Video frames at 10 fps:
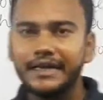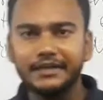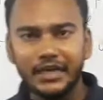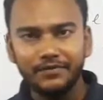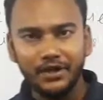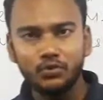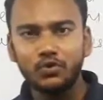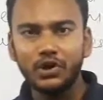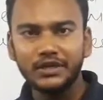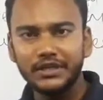ने एंटायर वैल्यू को
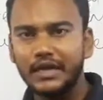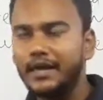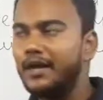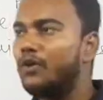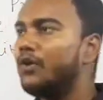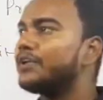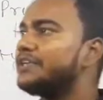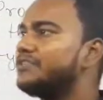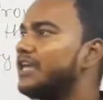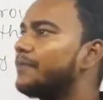कॉल किया है और
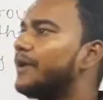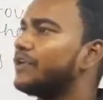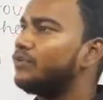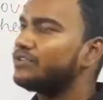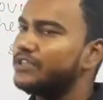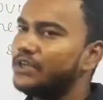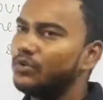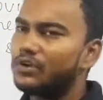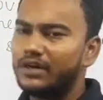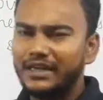किसी एक पार्टिकुलर शेयर
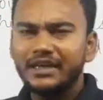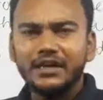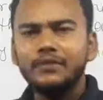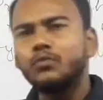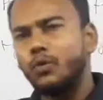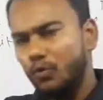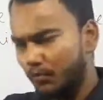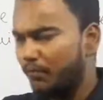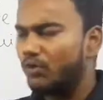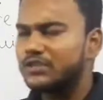होल्डर ने एक नहीं वो
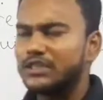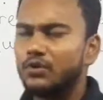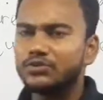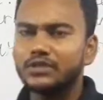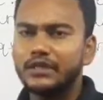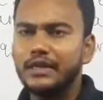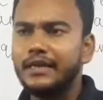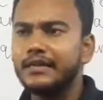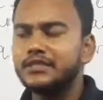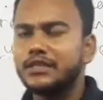बहुत ज्यादा हो सकते हैं
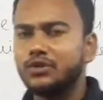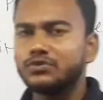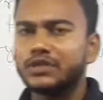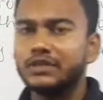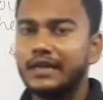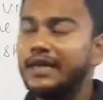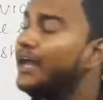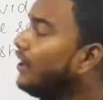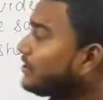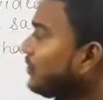एक से ज्यादा हो सकते हैं
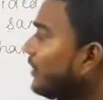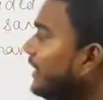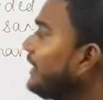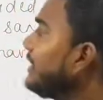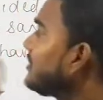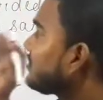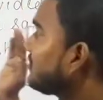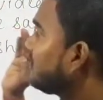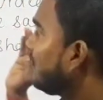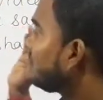जिन्होंने
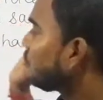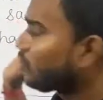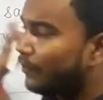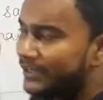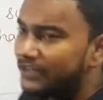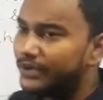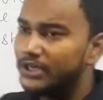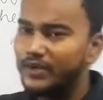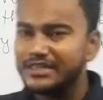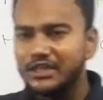जो नॉमिनल
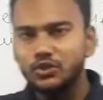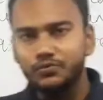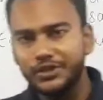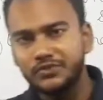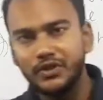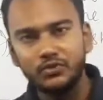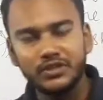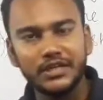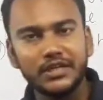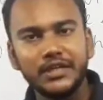वैल्यू एक्चुअली जो फेस वैल्यू
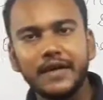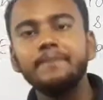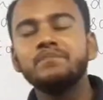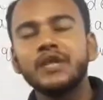शेयर की है